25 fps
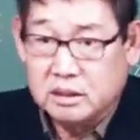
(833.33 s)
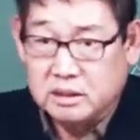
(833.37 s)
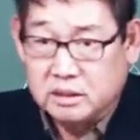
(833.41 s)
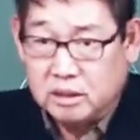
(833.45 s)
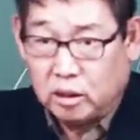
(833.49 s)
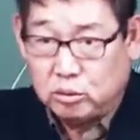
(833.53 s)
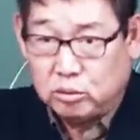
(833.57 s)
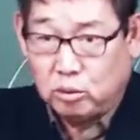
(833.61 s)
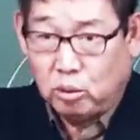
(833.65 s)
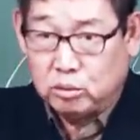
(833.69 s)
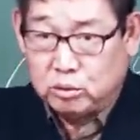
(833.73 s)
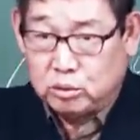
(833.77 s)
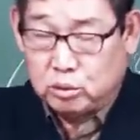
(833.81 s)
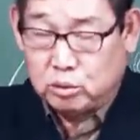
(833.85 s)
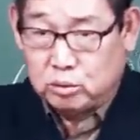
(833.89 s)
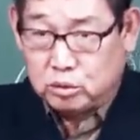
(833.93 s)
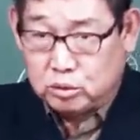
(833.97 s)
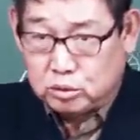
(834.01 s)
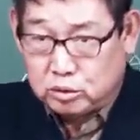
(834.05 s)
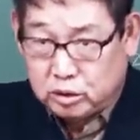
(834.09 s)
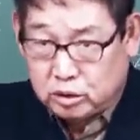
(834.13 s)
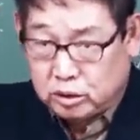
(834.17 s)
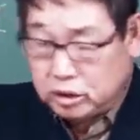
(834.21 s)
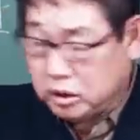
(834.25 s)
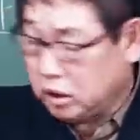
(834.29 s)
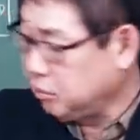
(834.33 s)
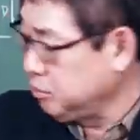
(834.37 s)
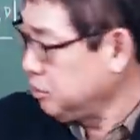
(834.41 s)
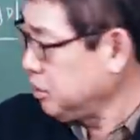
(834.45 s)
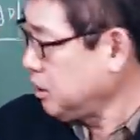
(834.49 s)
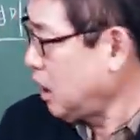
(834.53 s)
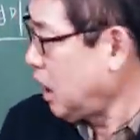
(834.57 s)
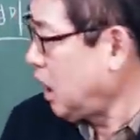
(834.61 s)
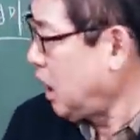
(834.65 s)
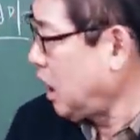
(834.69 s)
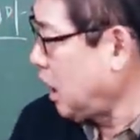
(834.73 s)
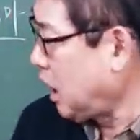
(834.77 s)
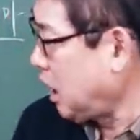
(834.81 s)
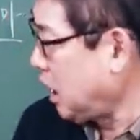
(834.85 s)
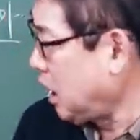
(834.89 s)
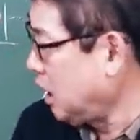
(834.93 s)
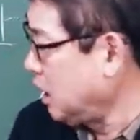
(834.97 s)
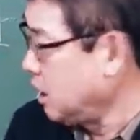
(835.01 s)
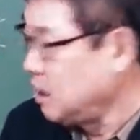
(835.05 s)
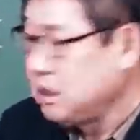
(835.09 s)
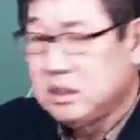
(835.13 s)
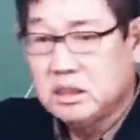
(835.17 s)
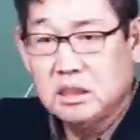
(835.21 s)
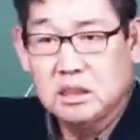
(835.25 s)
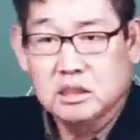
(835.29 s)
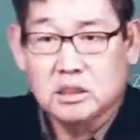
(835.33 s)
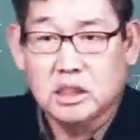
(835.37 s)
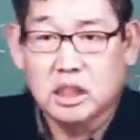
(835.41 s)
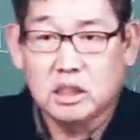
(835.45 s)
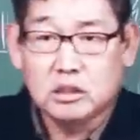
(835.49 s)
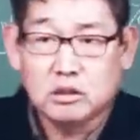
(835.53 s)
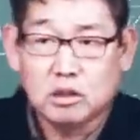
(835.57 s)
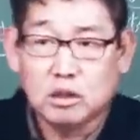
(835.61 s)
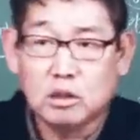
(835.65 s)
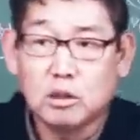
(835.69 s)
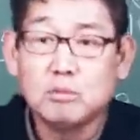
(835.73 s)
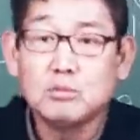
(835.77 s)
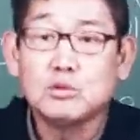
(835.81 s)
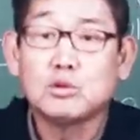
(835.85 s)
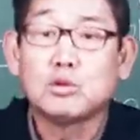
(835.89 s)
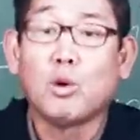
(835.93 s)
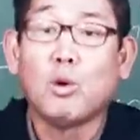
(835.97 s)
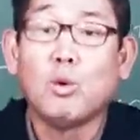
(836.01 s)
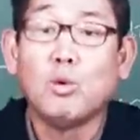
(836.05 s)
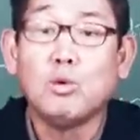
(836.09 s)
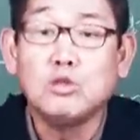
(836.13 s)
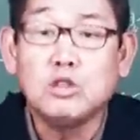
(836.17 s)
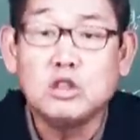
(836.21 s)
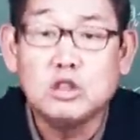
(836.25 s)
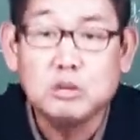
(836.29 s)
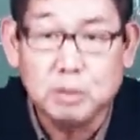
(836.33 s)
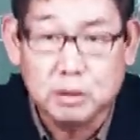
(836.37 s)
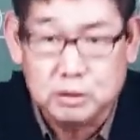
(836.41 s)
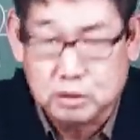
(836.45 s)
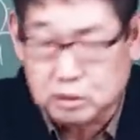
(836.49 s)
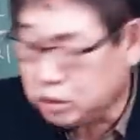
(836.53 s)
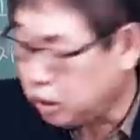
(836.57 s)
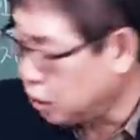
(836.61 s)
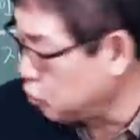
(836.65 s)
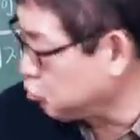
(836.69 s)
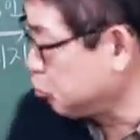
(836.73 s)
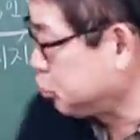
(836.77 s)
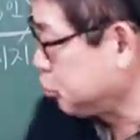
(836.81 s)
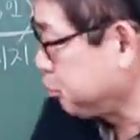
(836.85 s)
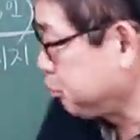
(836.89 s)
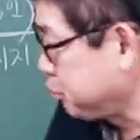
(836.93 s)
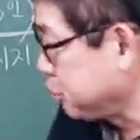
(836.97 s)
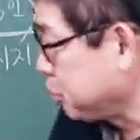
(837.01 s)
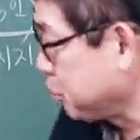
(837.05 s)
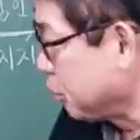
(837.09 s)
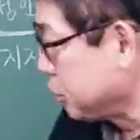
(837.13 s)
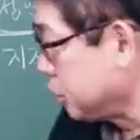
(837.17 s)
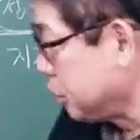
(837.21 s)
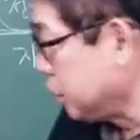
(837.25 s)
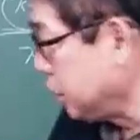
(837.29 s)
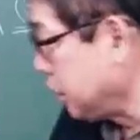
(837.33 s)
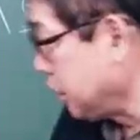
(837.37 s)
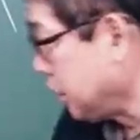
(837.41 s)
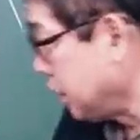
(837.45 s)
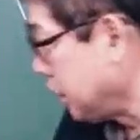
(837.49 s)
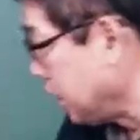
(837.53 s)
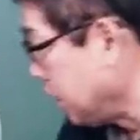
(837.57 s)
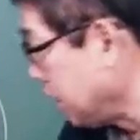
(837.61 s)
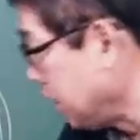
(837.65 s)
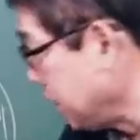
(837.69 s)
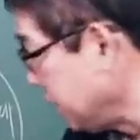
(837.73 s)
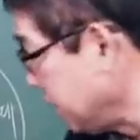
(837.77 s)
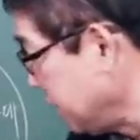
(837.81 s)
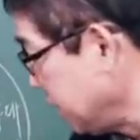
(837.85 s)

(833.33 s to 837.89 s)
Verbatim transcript: 나도 어느 정도 늙었다면 아, 쟤처럼 좋은 집에서 살고 싶은 거지.